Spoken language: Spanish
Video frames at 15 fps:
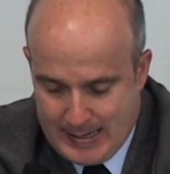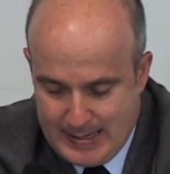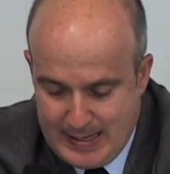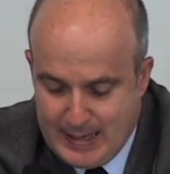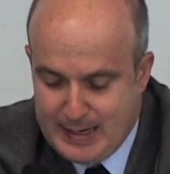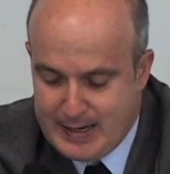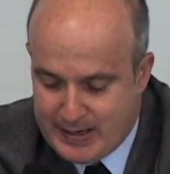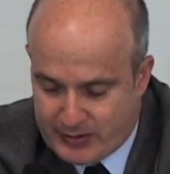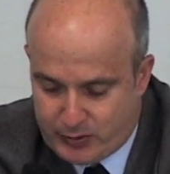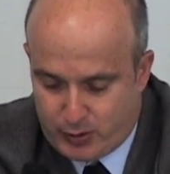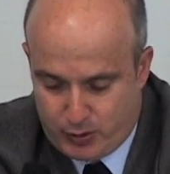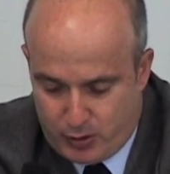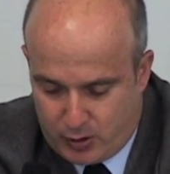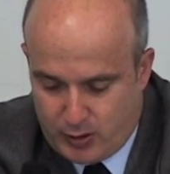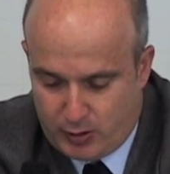Y en
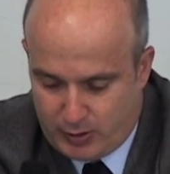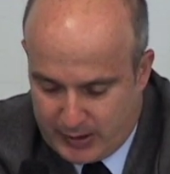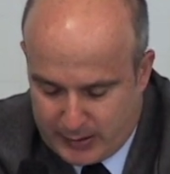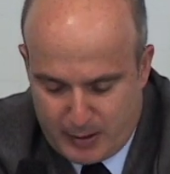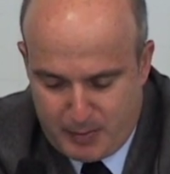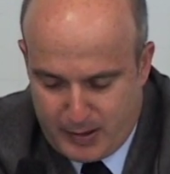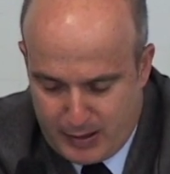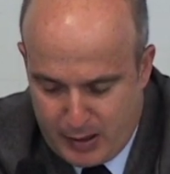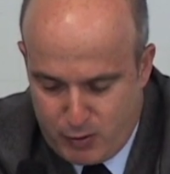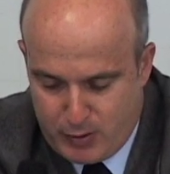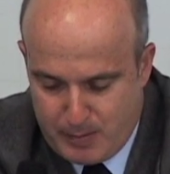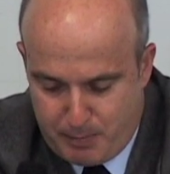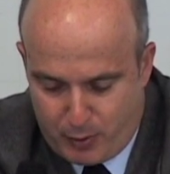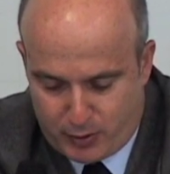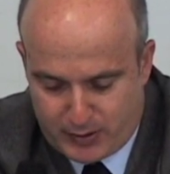esto yo creo que también hay
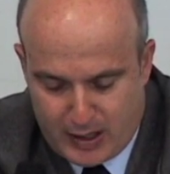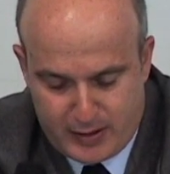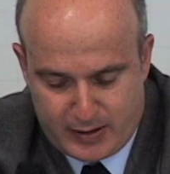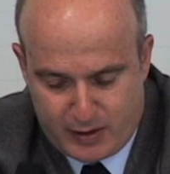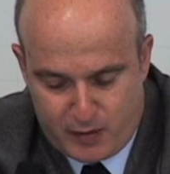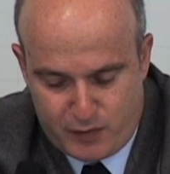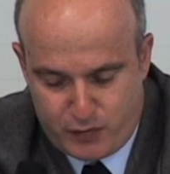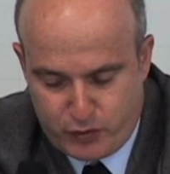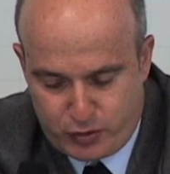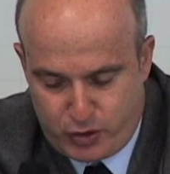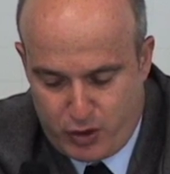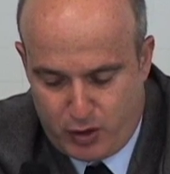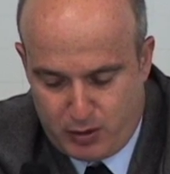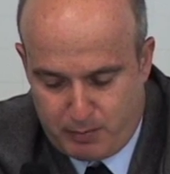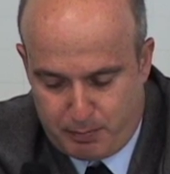una importante
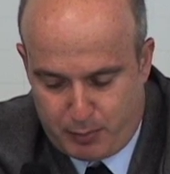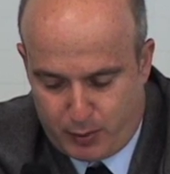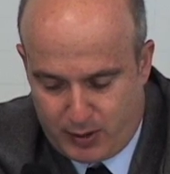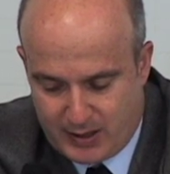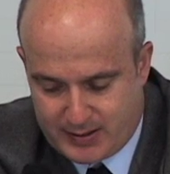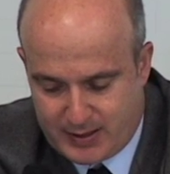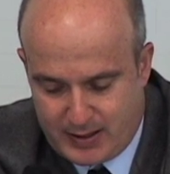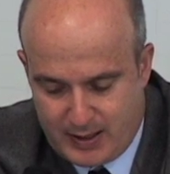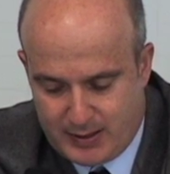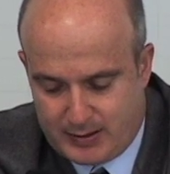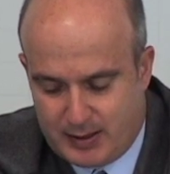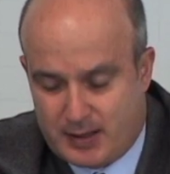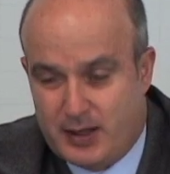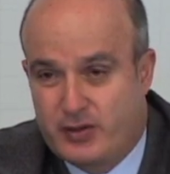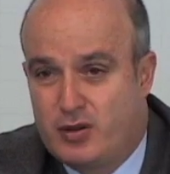confusión por la
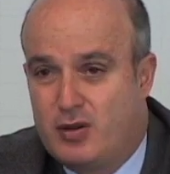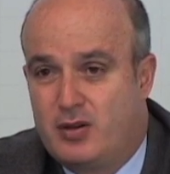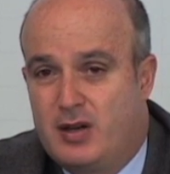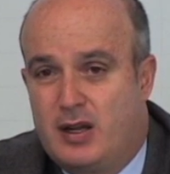siguiente razón.